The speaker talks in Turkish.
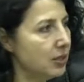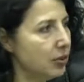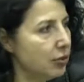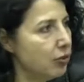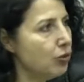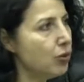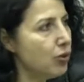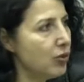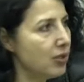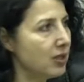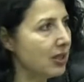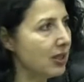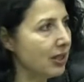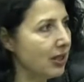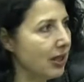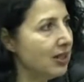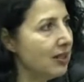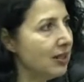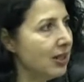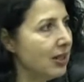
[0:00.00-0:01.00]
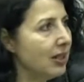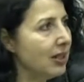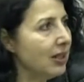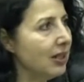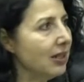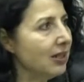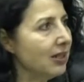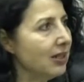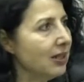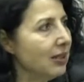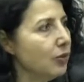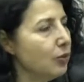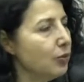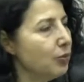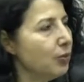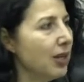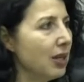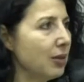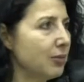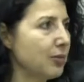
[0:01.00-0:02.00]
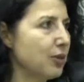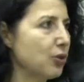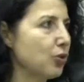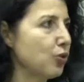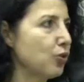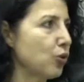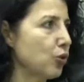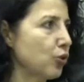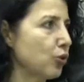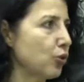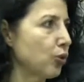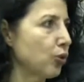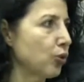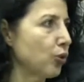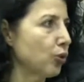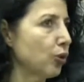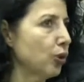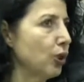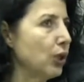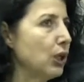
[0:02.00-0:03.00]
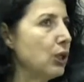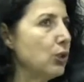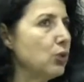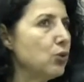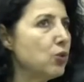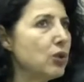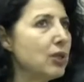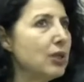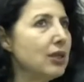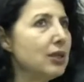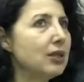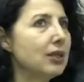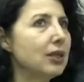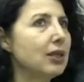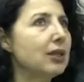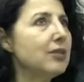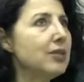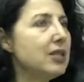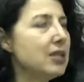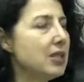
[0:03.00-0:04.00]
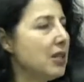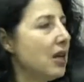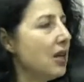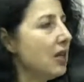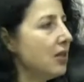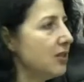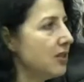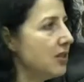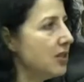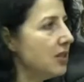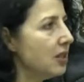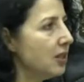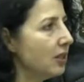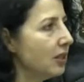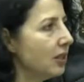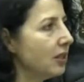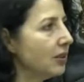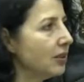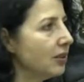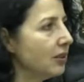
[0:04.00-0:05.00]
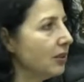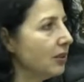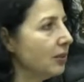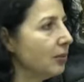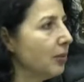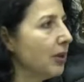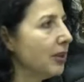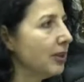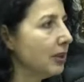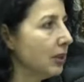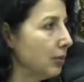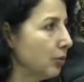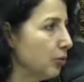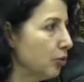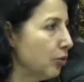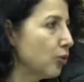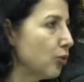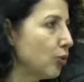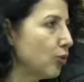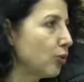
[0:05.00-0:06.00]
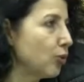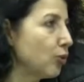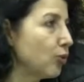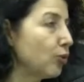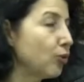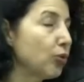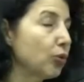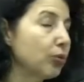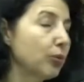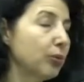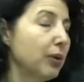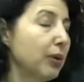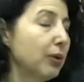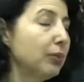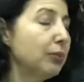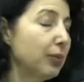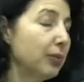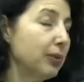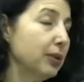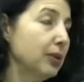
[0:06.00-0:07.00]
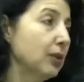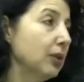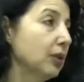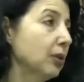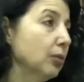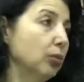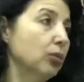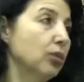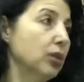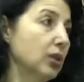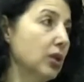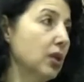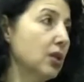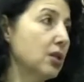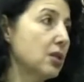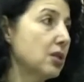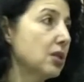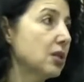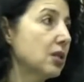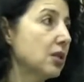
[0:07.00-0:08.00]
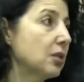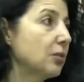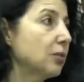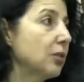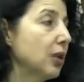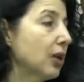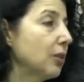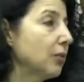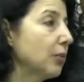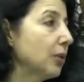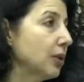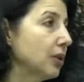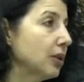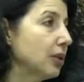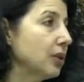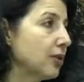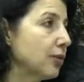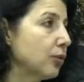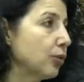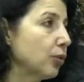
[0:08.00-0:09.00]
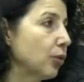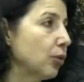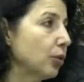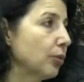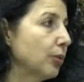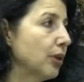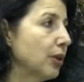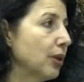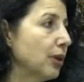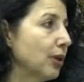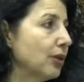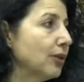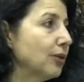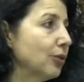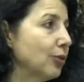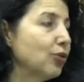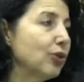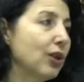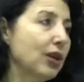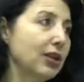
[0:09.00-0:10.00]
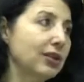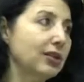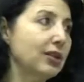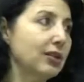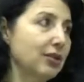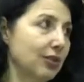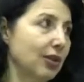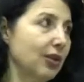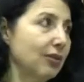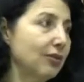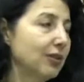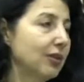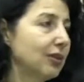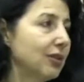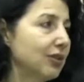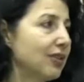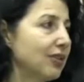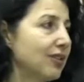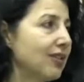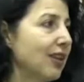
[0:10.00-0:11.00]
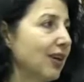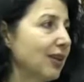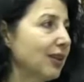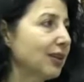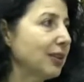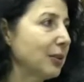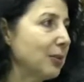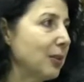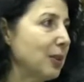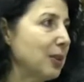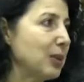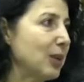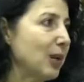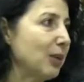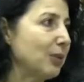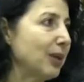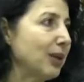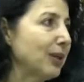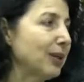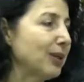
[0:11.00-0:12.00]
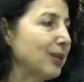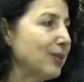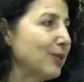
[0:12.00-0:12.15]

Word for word: içiyorsa eğer e, bırakması çok zor oluyor. Üstelik de evi sigara, sigaradan arındırmak diye bir şey söz konusu olmuyor. Ben babalarına mutlaka sigarayı bırakmalarını istiyorum düzenli yaşam ve işte sağlıklı beslenmelerini